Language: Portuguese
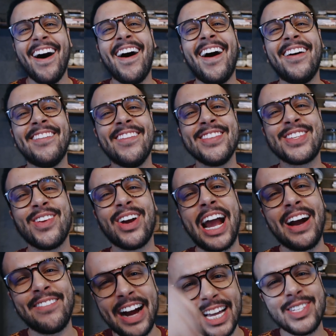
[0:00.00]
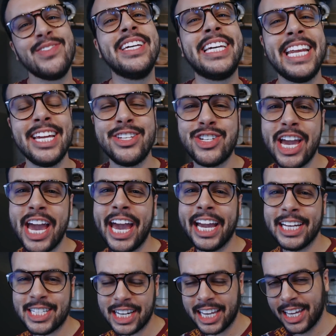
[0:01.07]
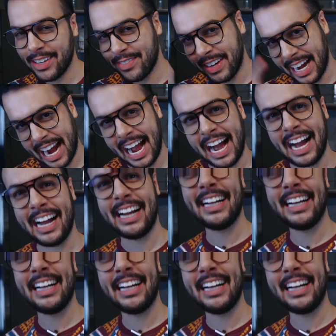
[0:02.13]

ó, vamos colocar mais um ingrediente aqui, vem cá.